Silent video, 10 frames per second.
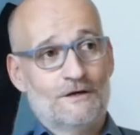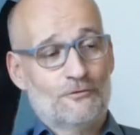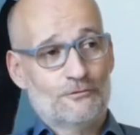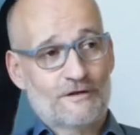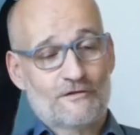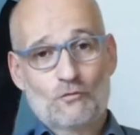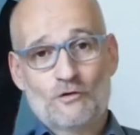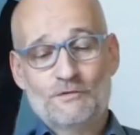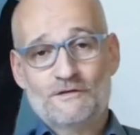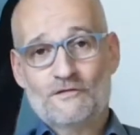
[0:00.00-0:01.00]
Und das
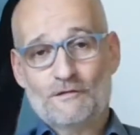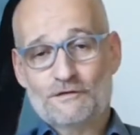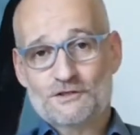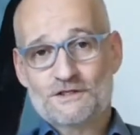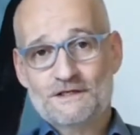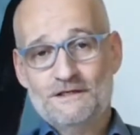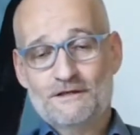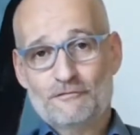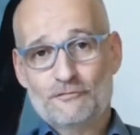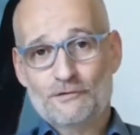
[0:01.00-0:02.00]
Ruhrgebiet ist ja verschrien
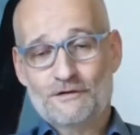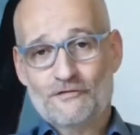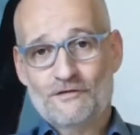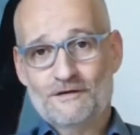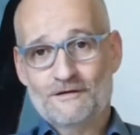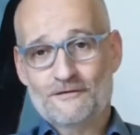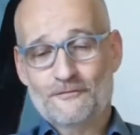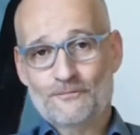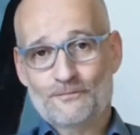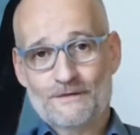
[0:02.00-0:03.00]
dafür, dass hier
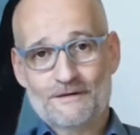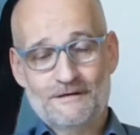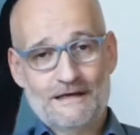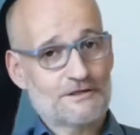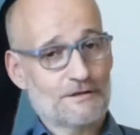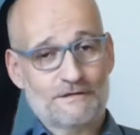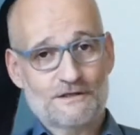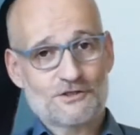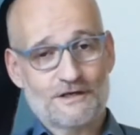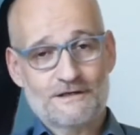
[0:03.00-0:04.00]
ähm, die Landschaft
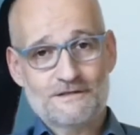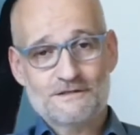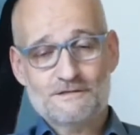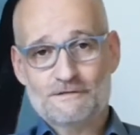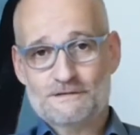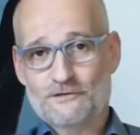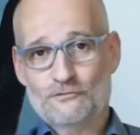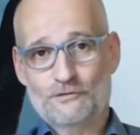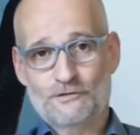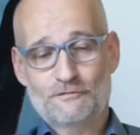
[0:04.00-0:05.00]
ganz schrecklich ist, was
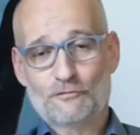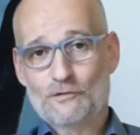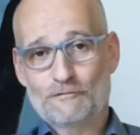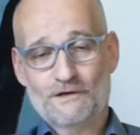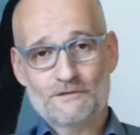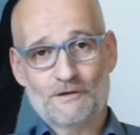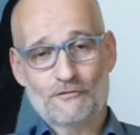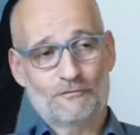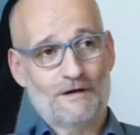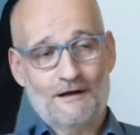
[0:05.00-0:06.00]
natürlich früher vielleicht mal
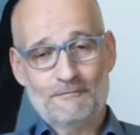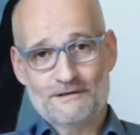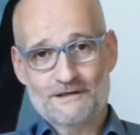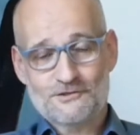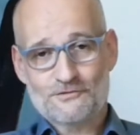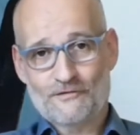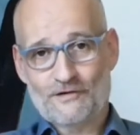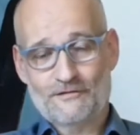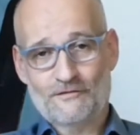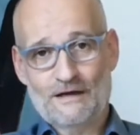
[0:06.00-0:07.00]
so war, aber jetzt schon
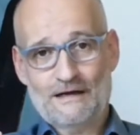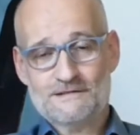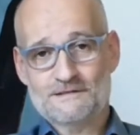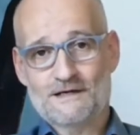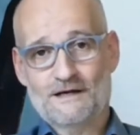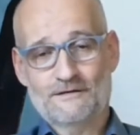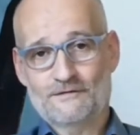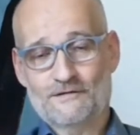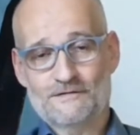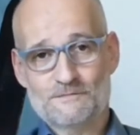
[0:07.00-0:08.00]
seit 80 Jahren,
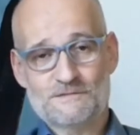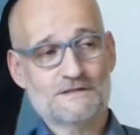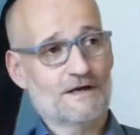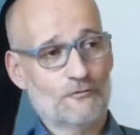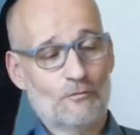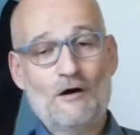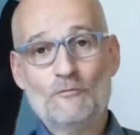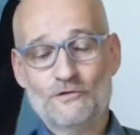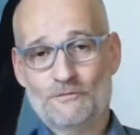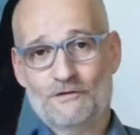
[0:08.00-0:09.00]
seit 70 Jahren
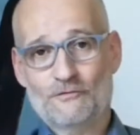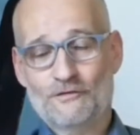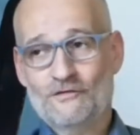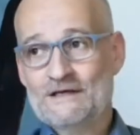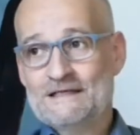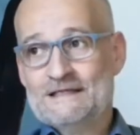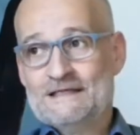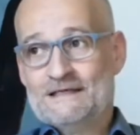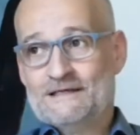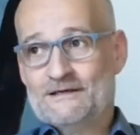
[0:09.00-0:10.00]
überhaupt nicht mehr so ist.
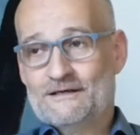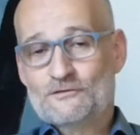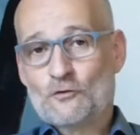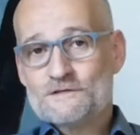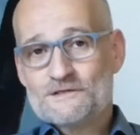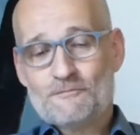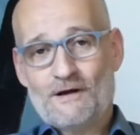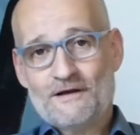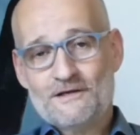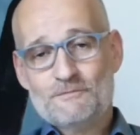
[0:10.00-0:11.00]
Äh, trotzdem
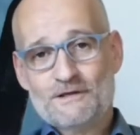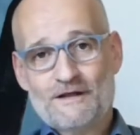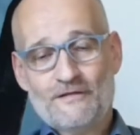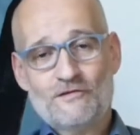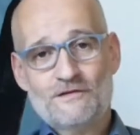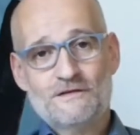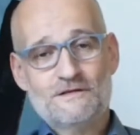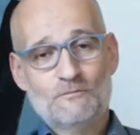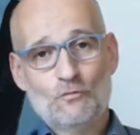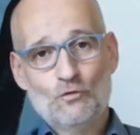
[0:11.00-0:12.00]
mache ich mir tatsächlich
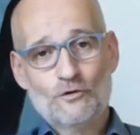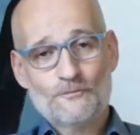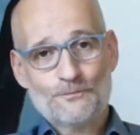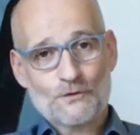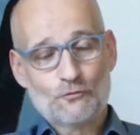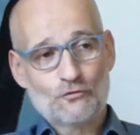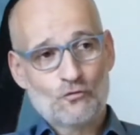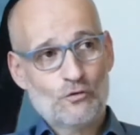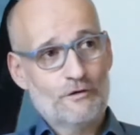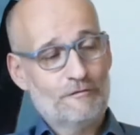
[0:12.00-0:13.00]
die Mühe und
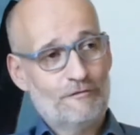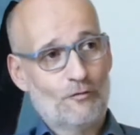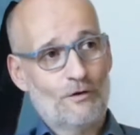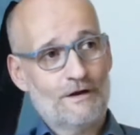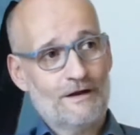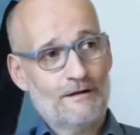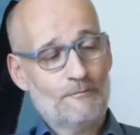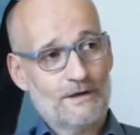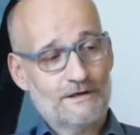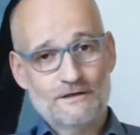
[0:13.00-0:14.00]
gucke vorher
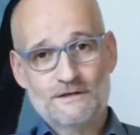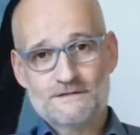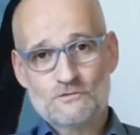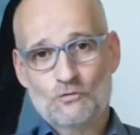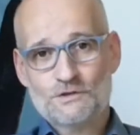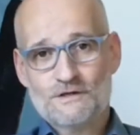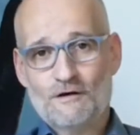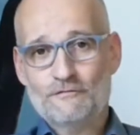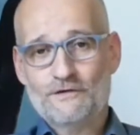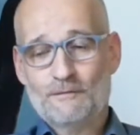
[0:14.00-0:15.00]
bei den historischen
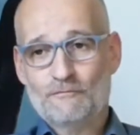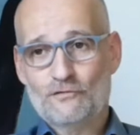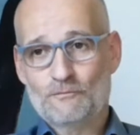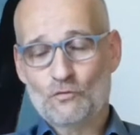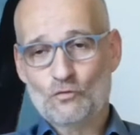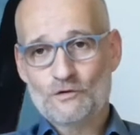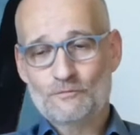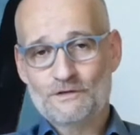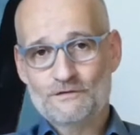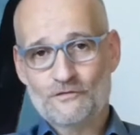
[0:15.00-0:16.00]
Aufnahmen vom
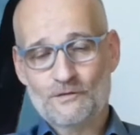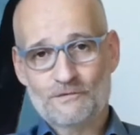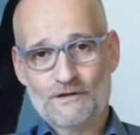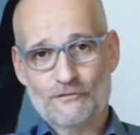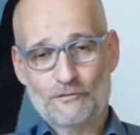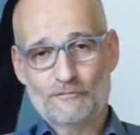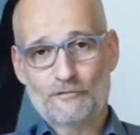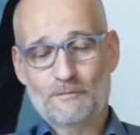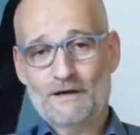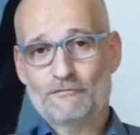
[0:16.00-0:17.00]
Ruhrgebiet, es gibt da so
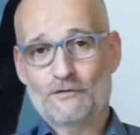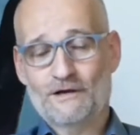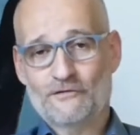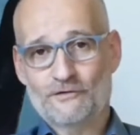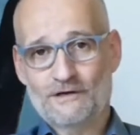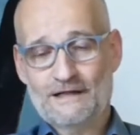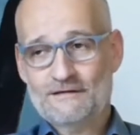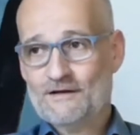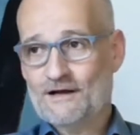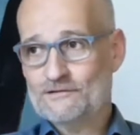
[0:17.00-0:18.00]
vom RVR so eine
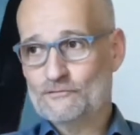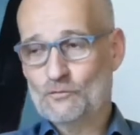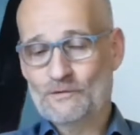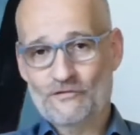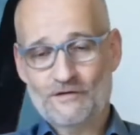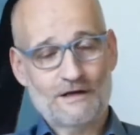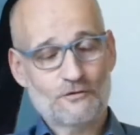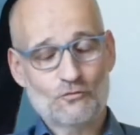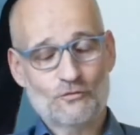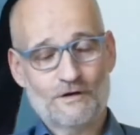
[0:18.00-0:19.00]
Landkarte, wo man sich
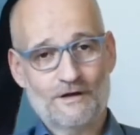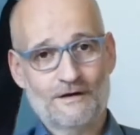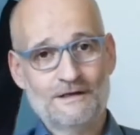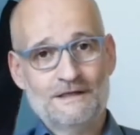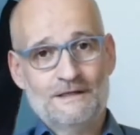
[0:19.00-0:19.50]
angucken kann,